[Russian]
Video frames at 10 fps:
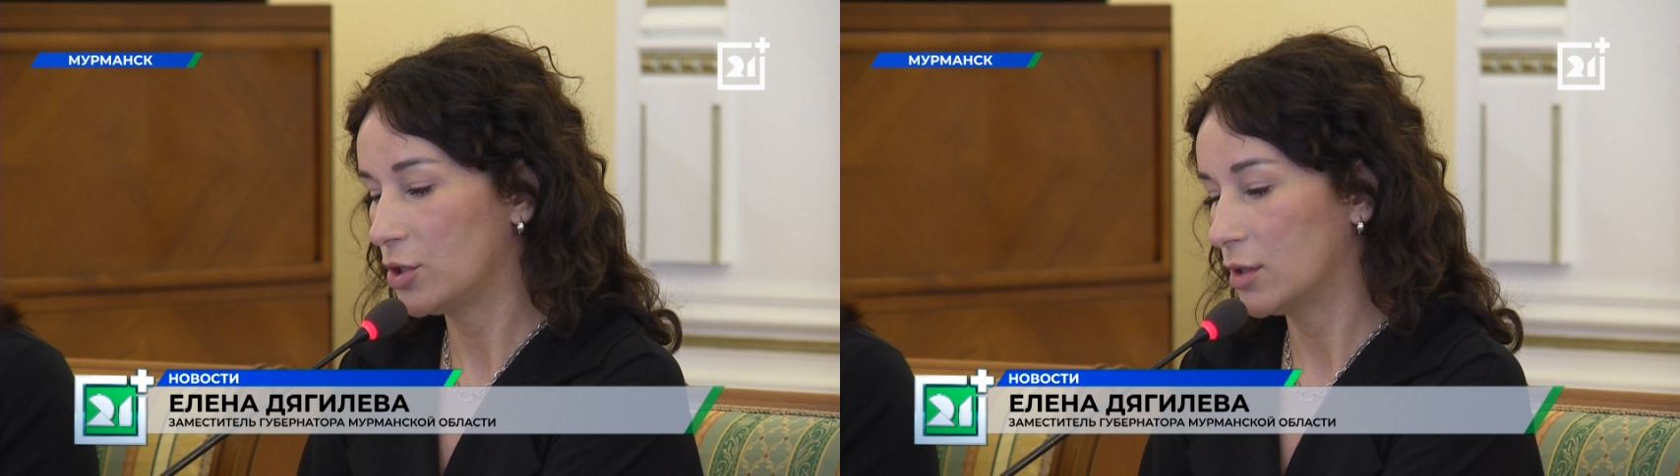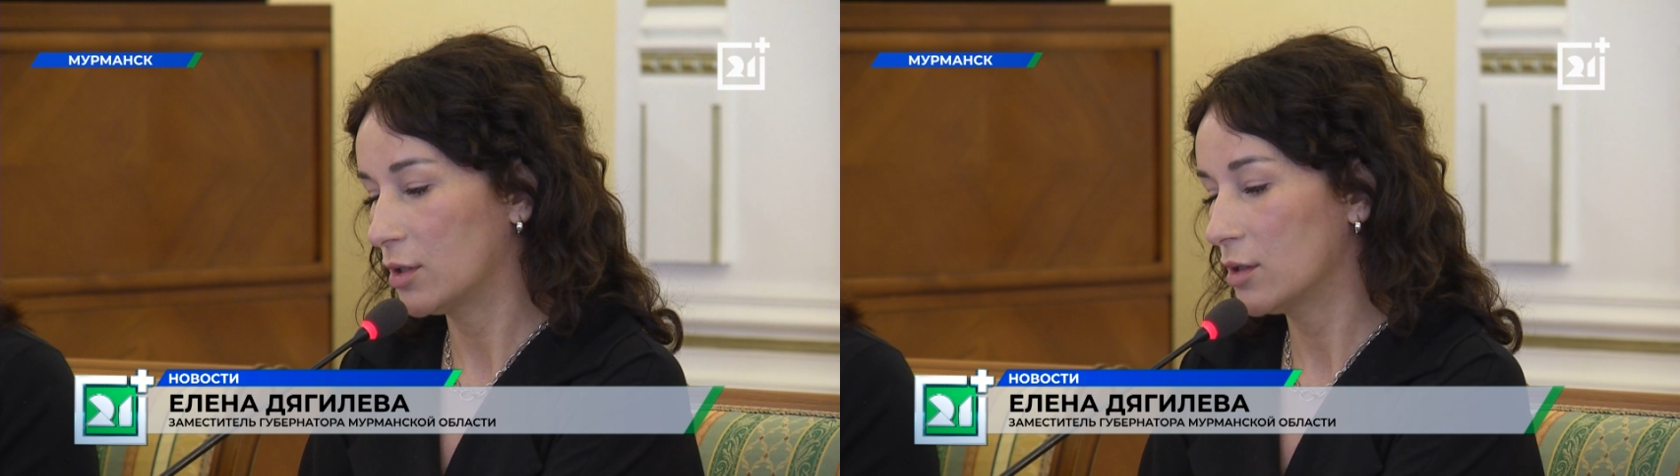
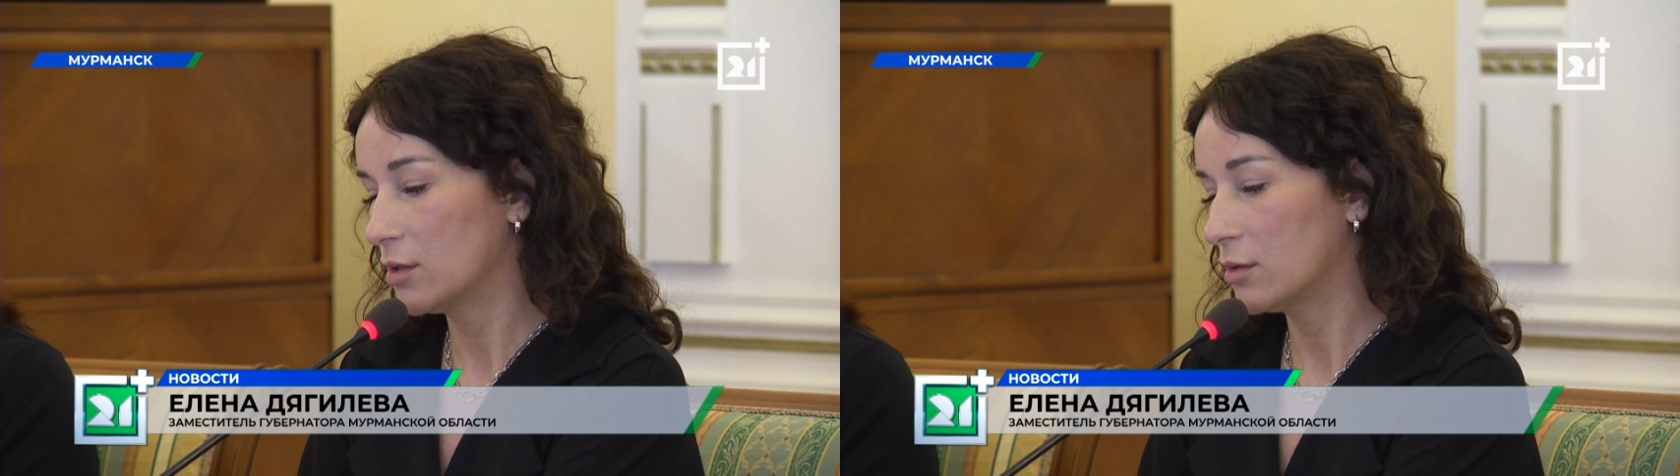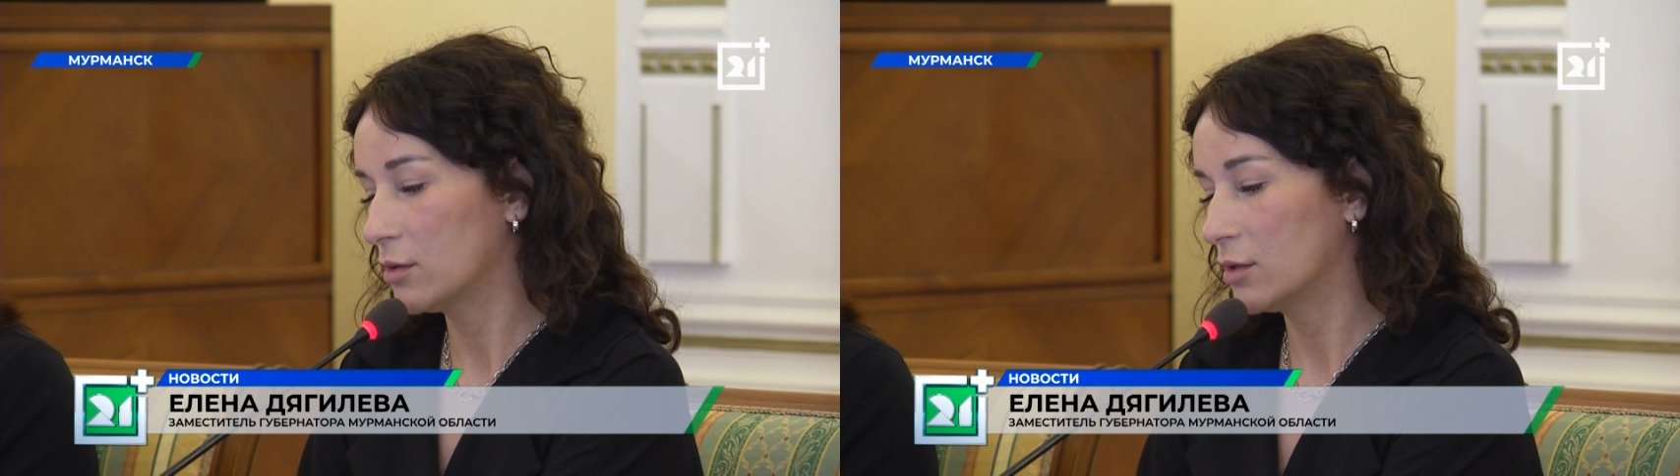
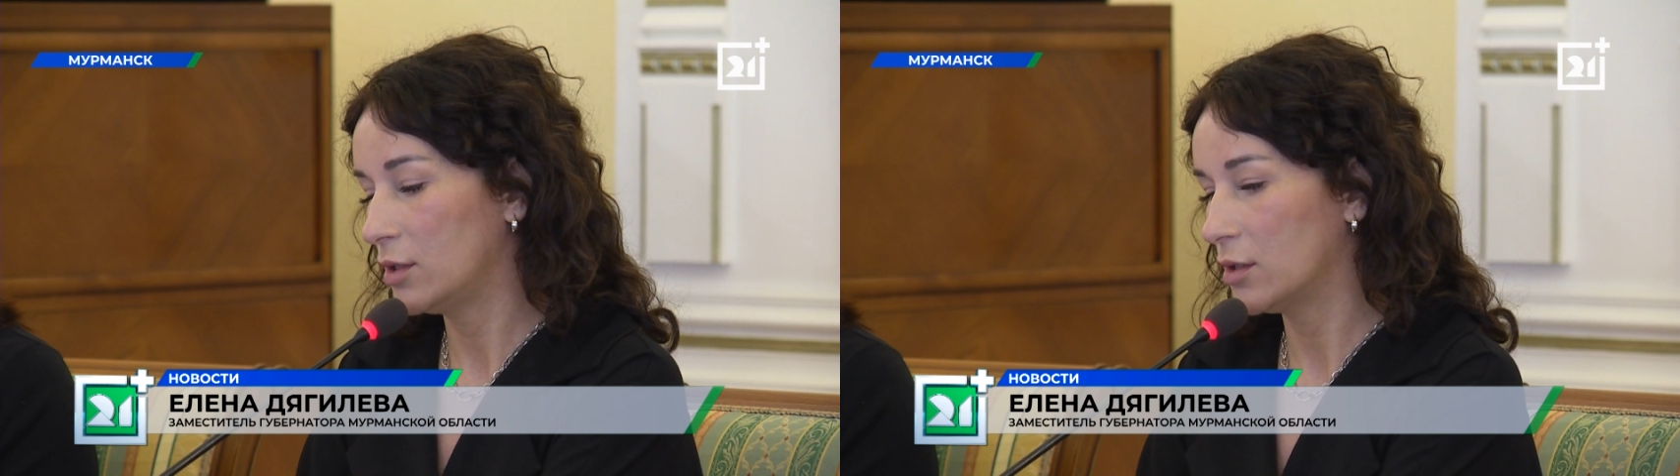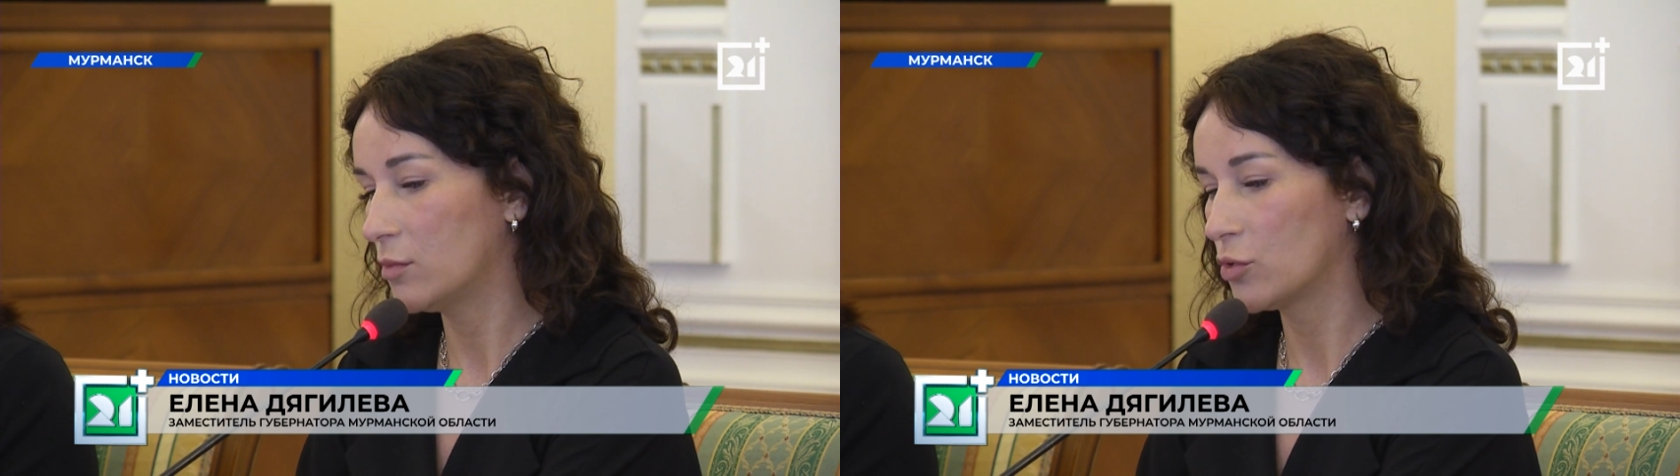дженга, э,
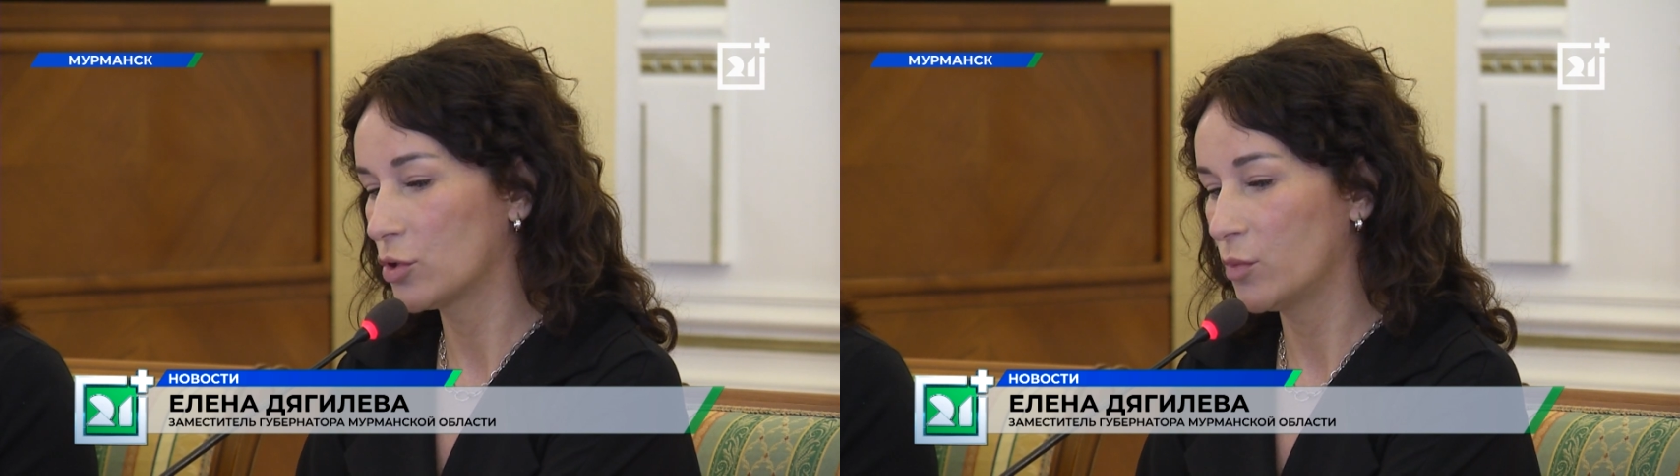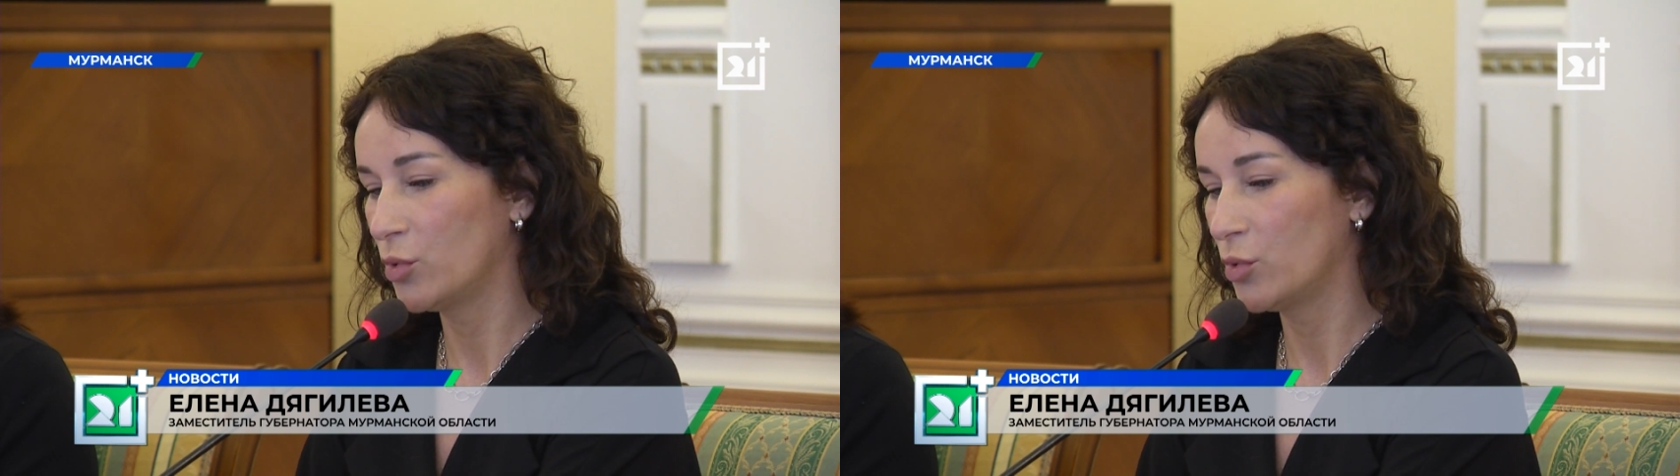где можно